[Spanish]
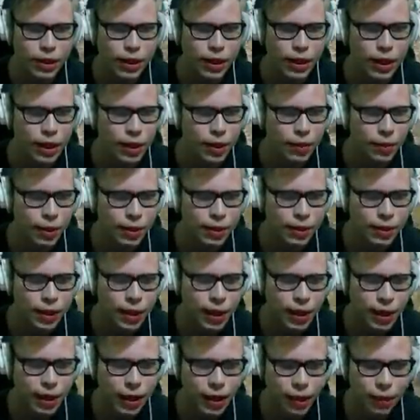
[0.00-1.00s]
nada mal si la
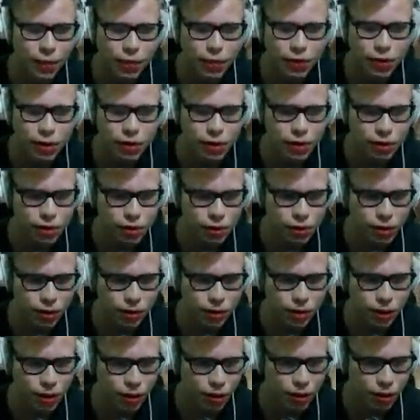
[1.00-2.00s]
ganamos, ¿eh? La
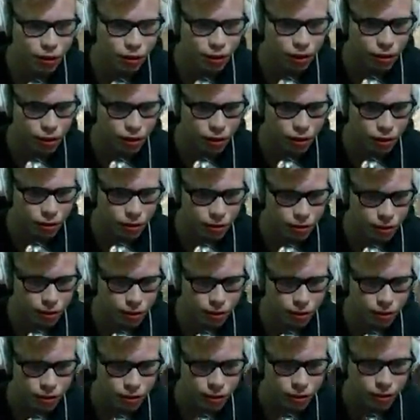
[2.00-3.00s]
verdad.
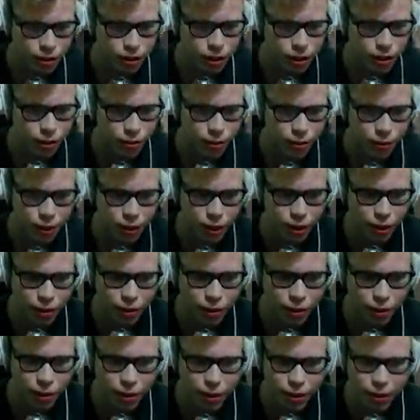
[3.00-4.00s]
Vamos a saltar por acá, güey.
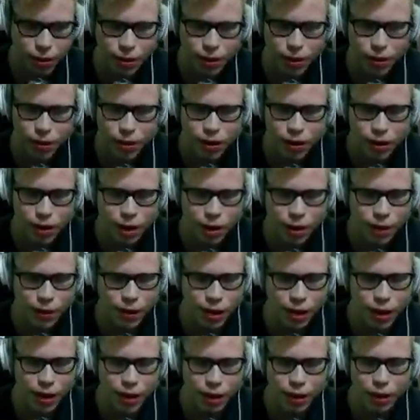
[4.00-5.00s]
El
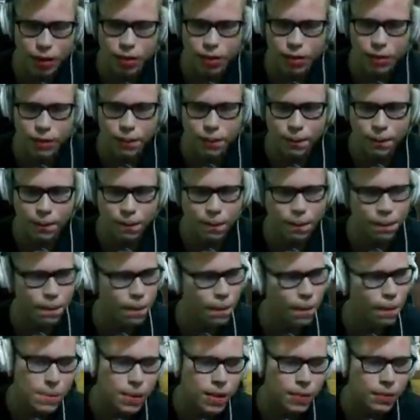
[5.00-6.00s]
barranco.
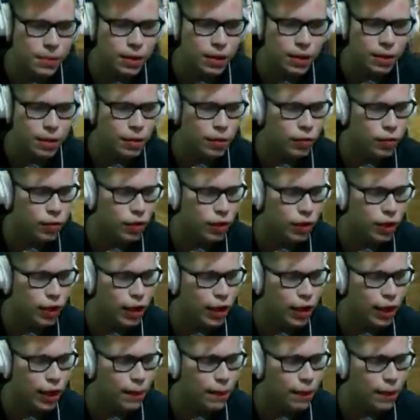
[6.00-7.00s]
Llevamos full de la
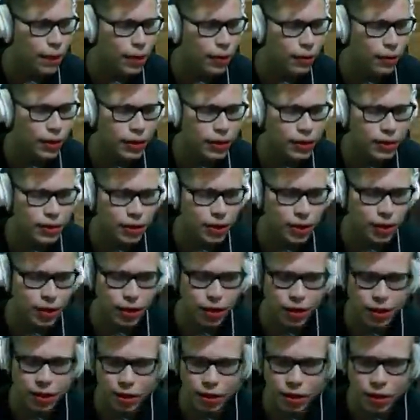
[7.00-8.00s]
EP, güey, así
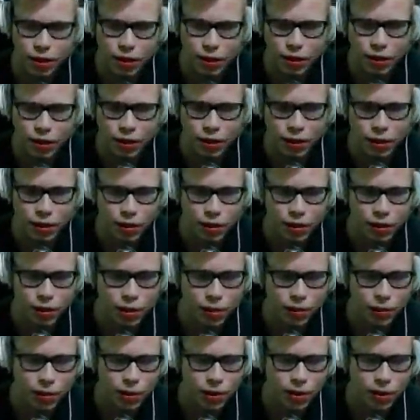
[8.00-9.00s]
que... De
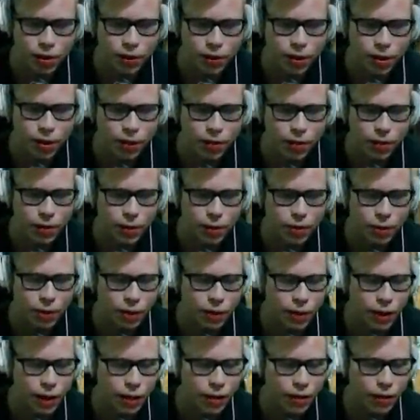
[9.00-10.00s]
momento va bien, de momento va
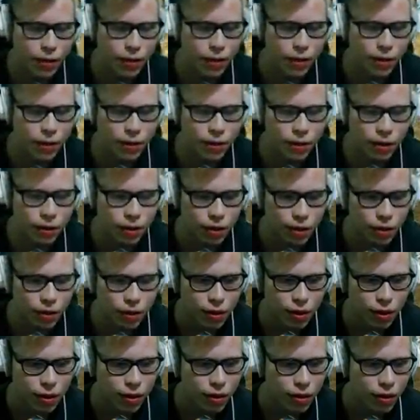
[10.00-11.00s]
bien, güey.
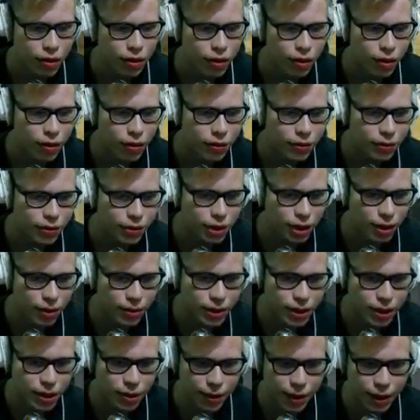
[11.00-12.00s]
Así y
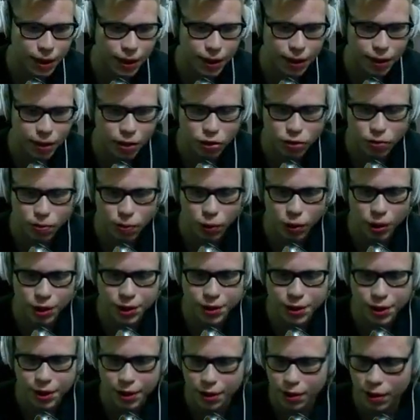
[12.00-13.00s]
caballeros, boys
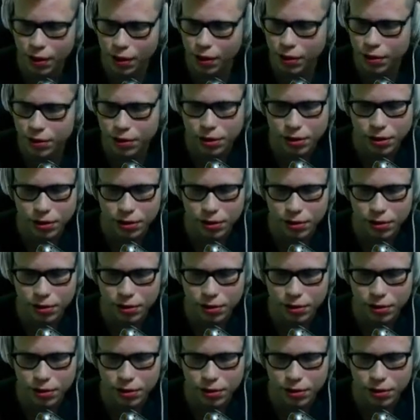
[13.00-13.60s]
and girls.